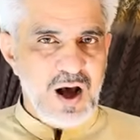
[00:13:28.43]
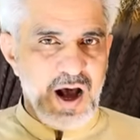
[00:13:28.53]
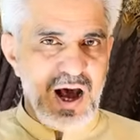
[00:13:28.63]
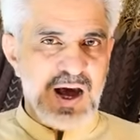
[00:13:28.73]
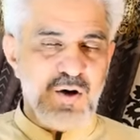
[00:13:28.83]

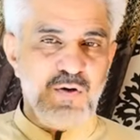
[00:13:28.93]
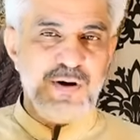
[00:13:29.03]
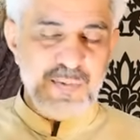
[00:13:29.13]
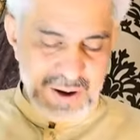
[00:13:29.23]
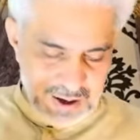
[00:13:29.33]
ऑल
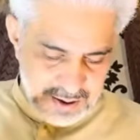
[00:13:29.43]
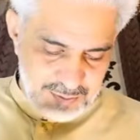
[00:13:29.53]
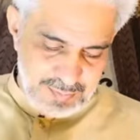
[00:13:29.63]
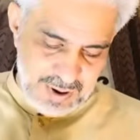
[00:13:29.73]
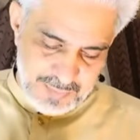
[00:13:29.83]
ओवर में
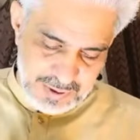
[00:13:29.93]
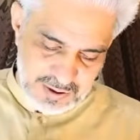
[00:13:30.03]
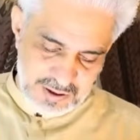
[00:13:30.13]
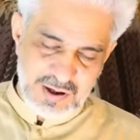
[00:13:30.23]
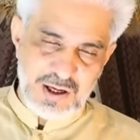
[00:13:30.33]
मैं
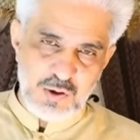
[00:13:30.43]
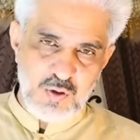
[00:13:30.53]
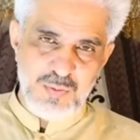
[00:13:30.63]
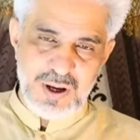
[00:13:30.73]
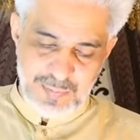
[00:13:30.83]
बताता
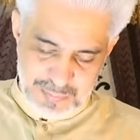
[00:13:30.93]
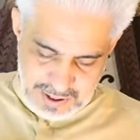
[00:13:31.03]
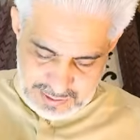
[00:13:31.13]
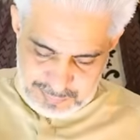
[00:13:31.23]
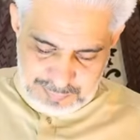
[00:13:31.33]
चलूँ मेरे
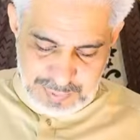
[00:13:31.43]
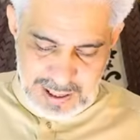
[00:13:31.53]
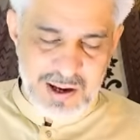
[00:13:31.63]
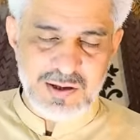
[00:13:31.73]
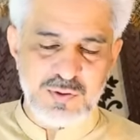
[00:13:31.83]
पास
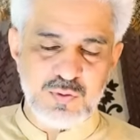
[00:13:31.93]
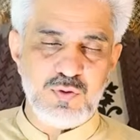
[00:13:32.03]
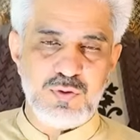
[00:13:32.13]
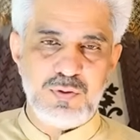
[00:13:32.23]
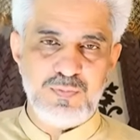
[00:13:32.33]
प्लेन
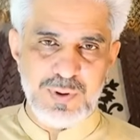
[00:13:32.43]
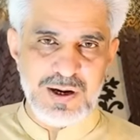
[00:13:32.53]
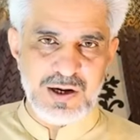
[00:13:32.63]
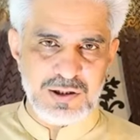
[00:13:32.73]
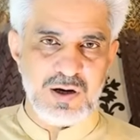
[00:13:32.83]
सूट
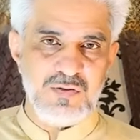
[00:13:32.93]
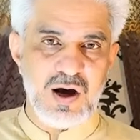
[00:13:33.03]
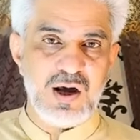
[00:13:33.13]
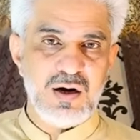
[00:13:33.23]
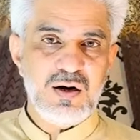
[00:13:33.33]
प्लेन
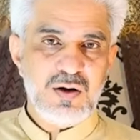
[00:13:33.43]
शलवार